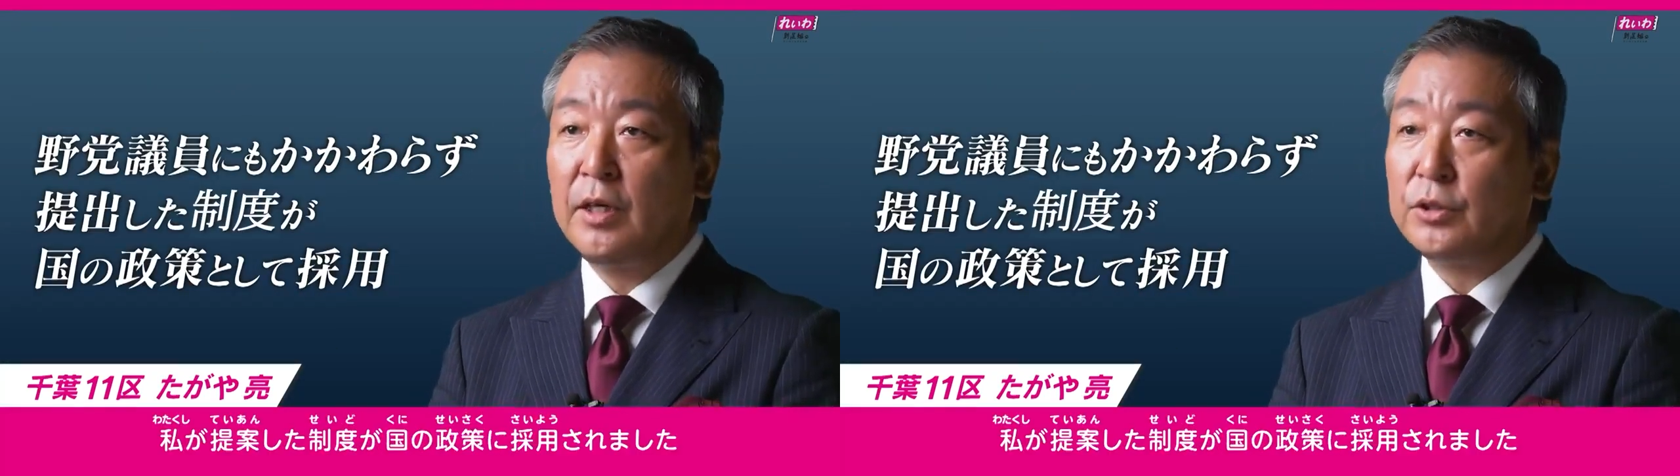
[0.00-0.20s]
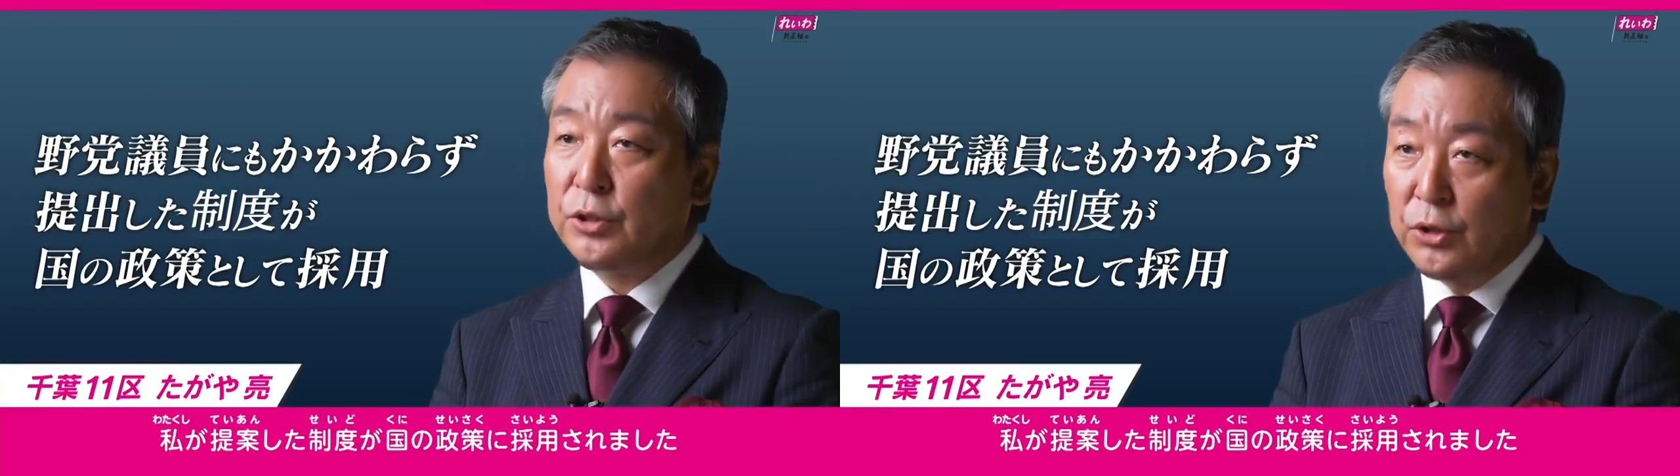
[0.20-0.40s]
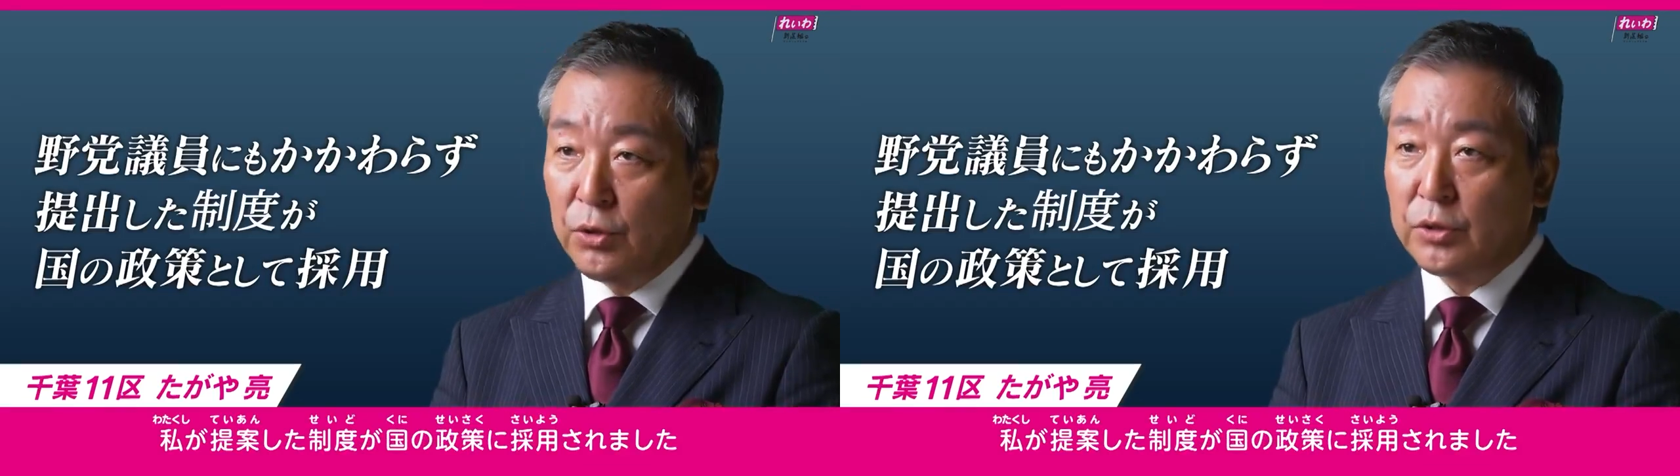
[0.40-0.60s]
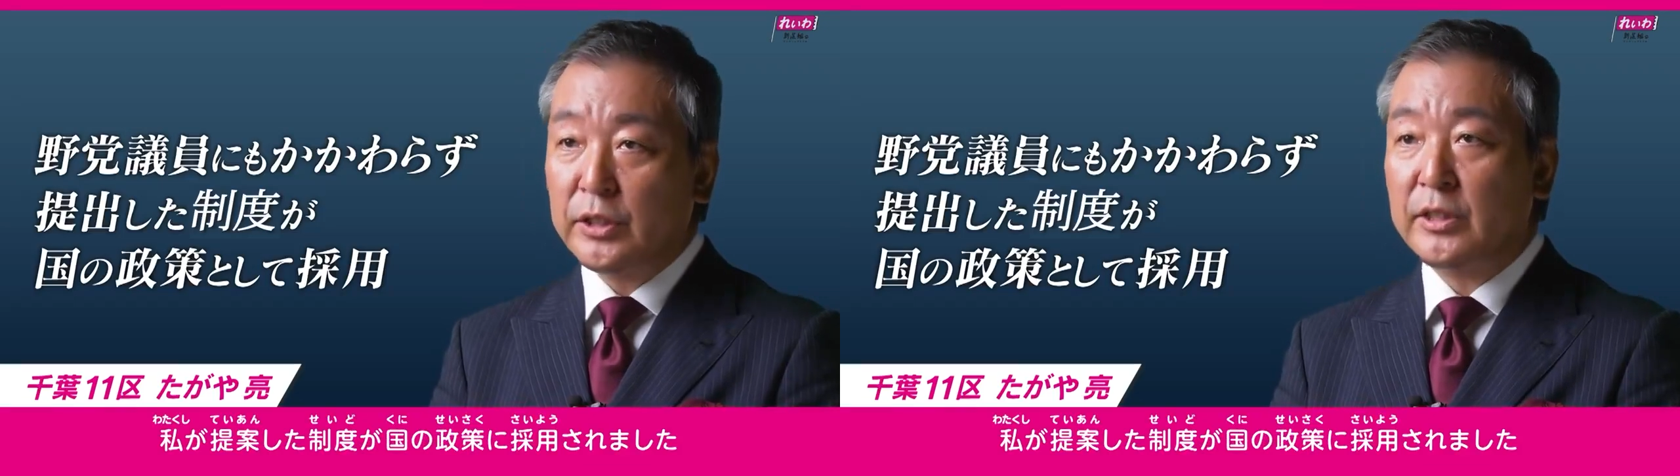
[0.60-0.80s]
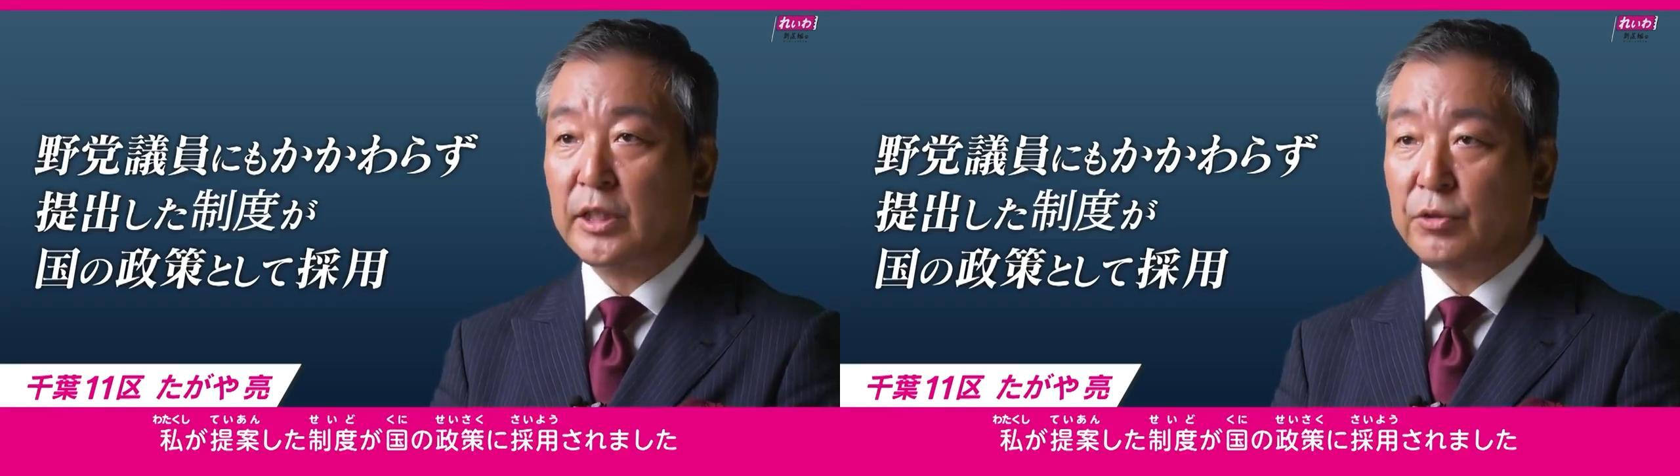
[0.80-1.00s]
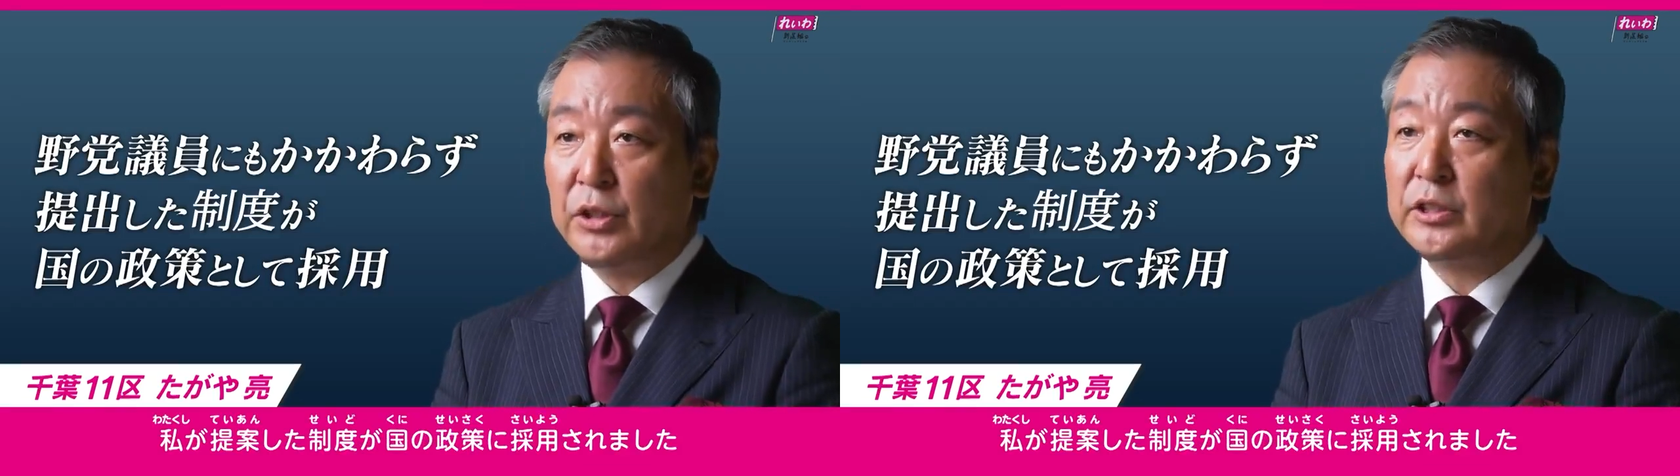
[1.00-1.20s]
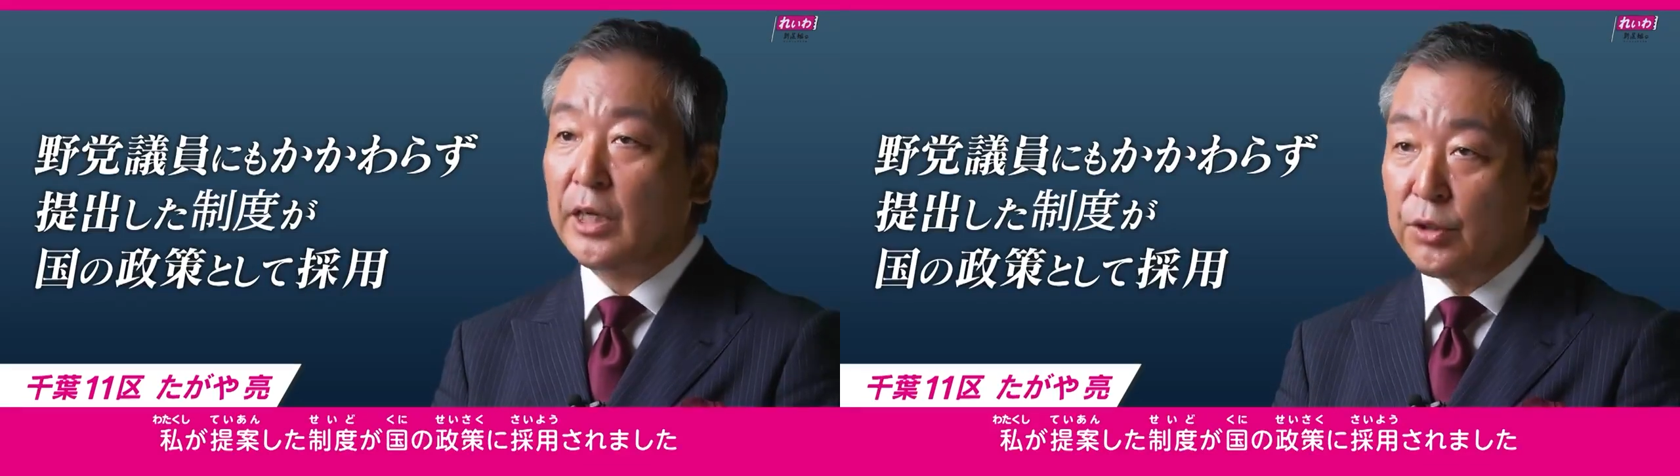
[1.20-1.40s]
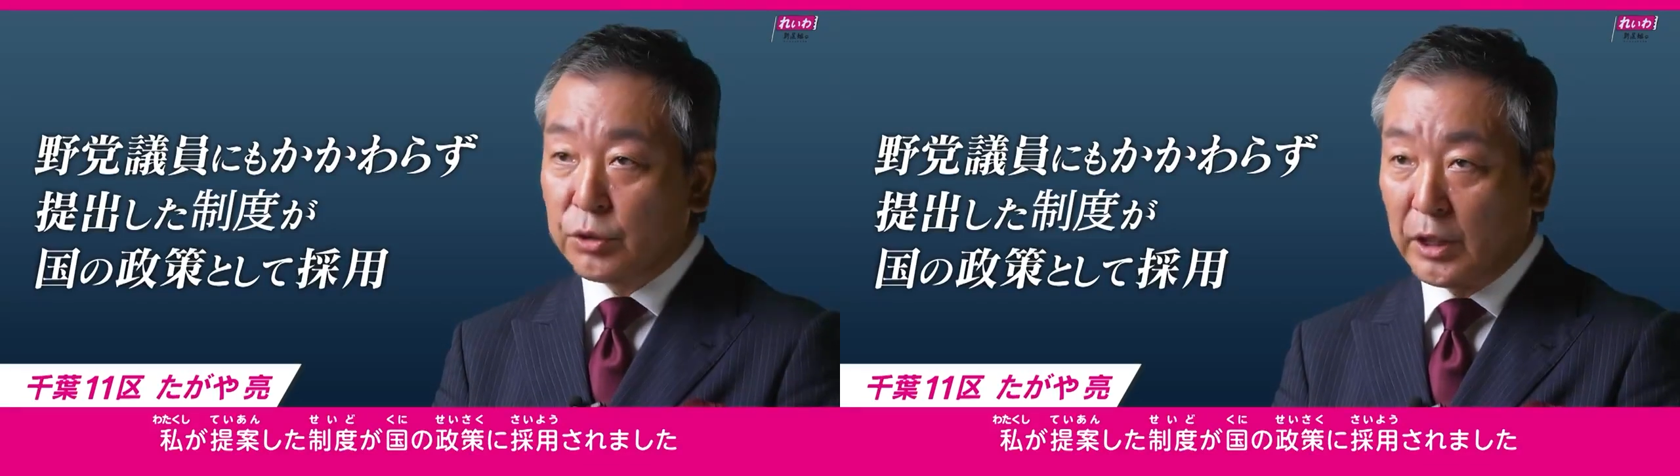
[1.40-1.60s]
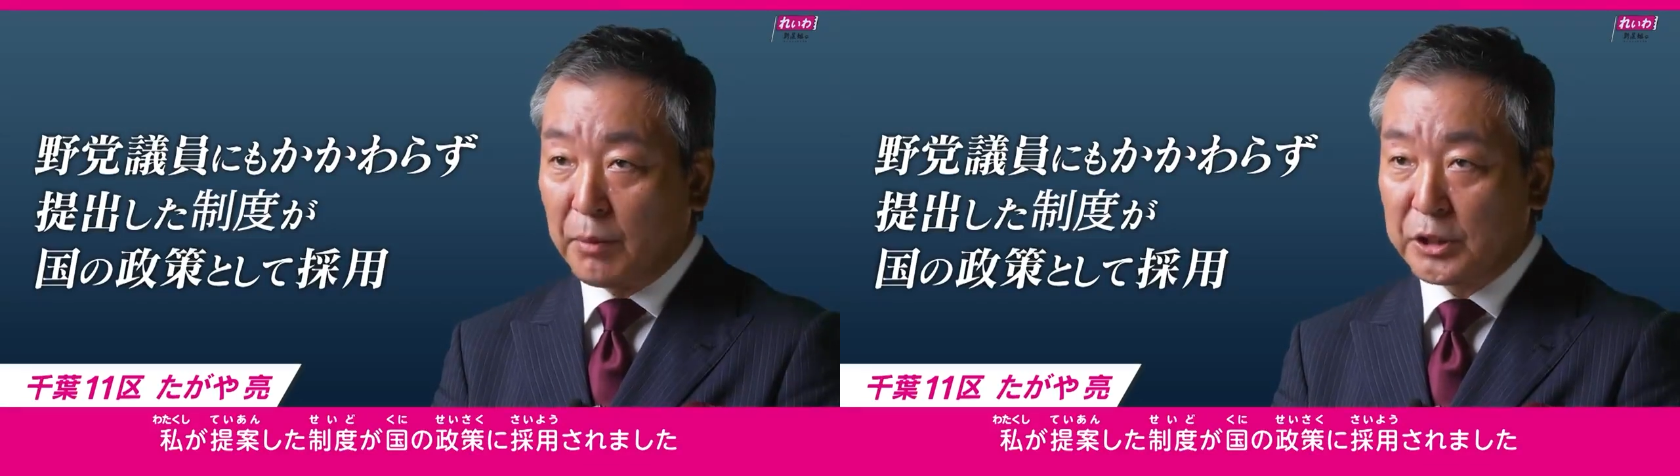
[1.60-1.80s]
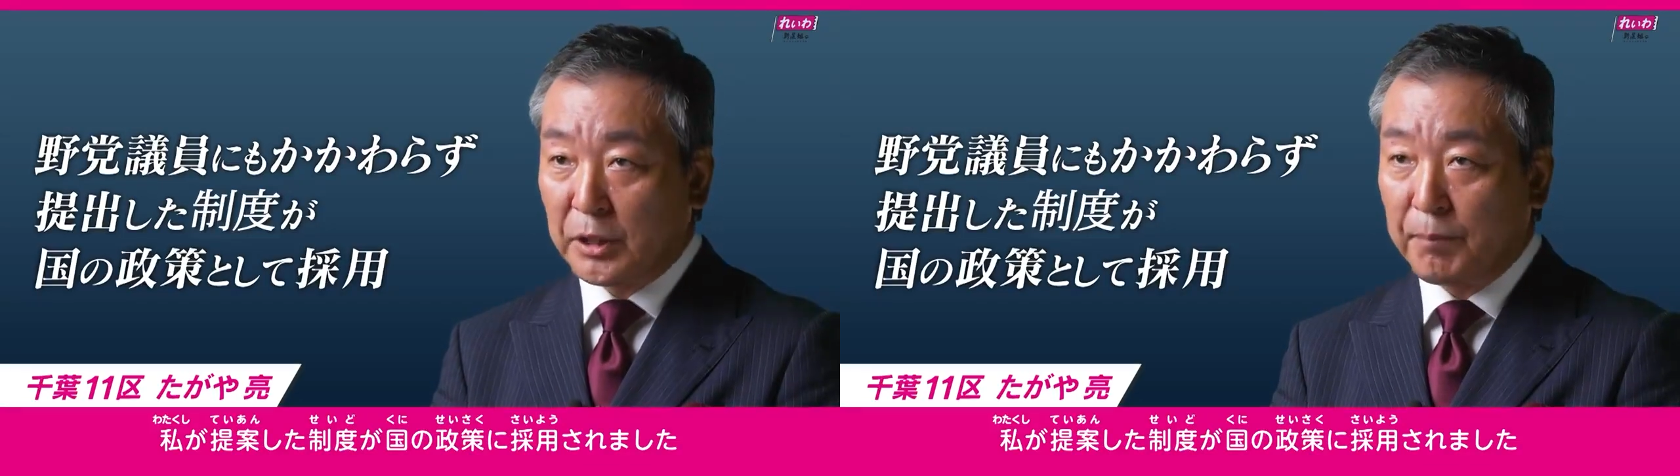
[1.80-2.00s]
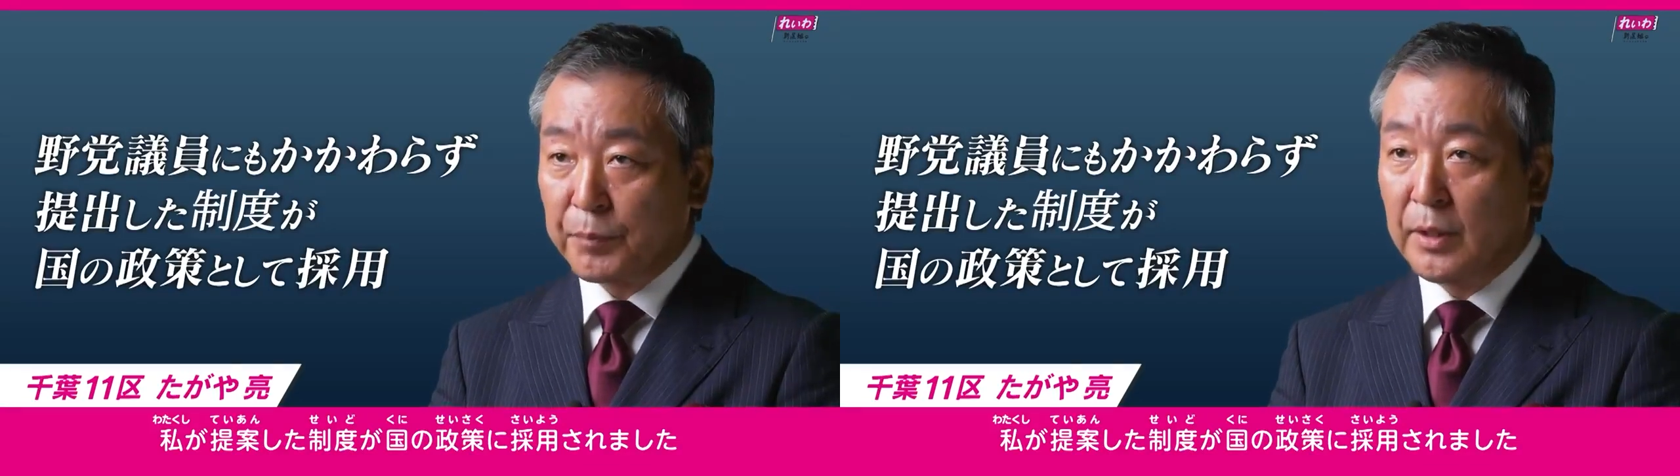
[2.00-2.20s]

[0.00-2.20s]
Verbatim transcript: 国の政策に採用されました